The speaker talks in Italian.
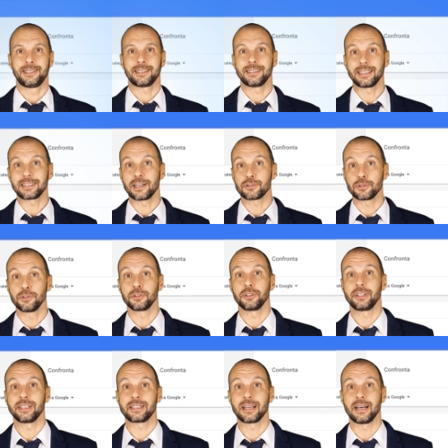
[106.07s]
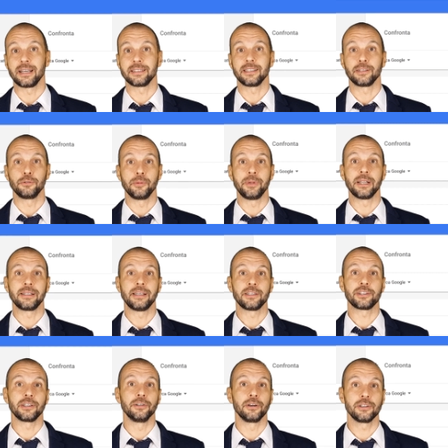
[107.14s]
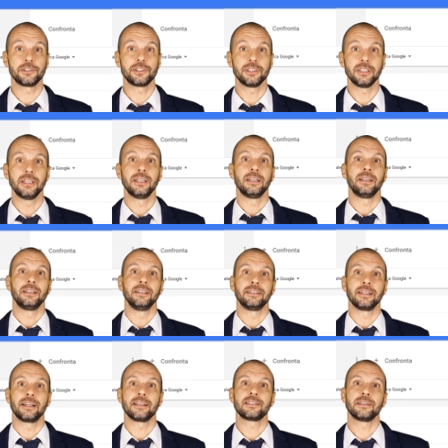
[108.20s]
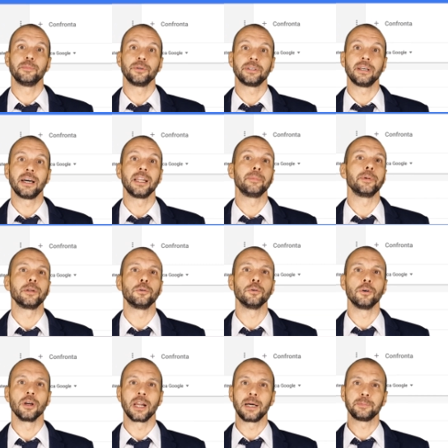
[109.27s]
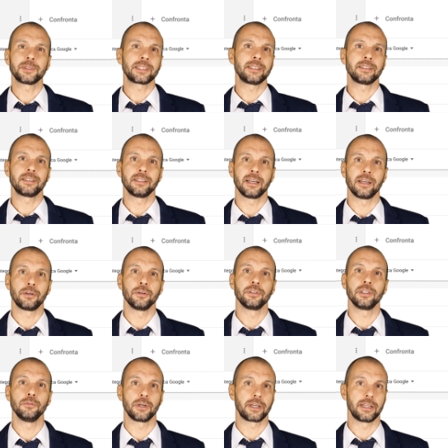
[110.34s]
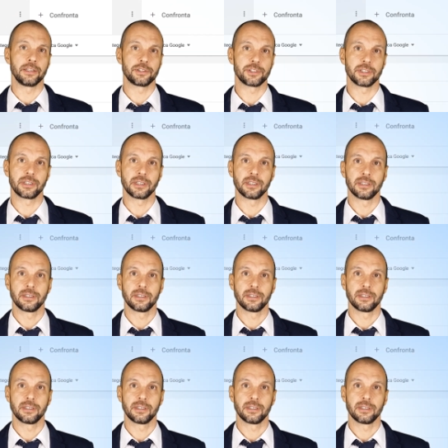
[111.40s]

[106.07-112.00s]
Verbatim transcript: Data la sua notorietà dal 2010 ad oggi, L'interesse mondiale per Google AppScript è in continua crescita.